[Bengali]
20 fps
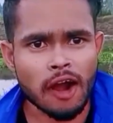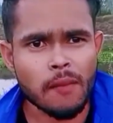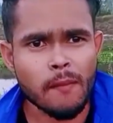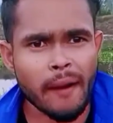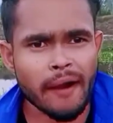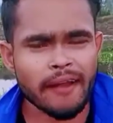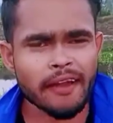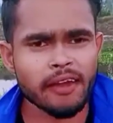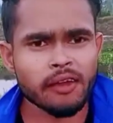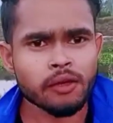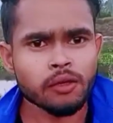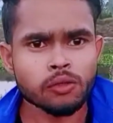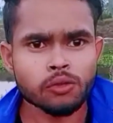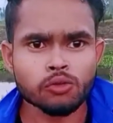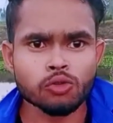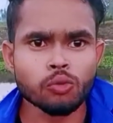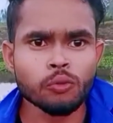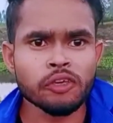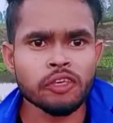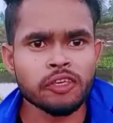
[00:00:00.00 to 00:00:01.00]
তার মানে
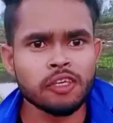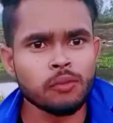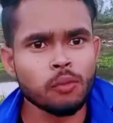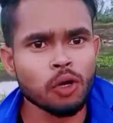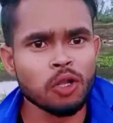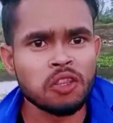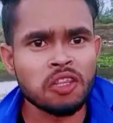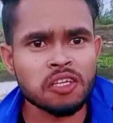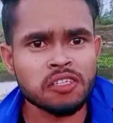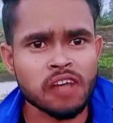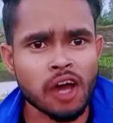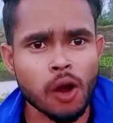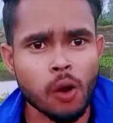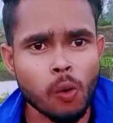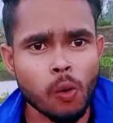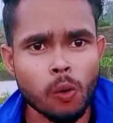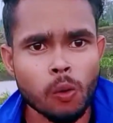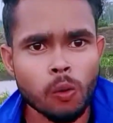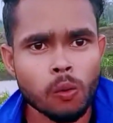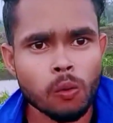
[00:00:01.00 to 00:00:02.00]
তুমি কি বলতে
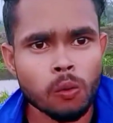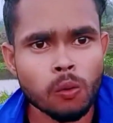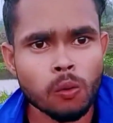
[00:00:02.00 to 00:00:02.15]
চাও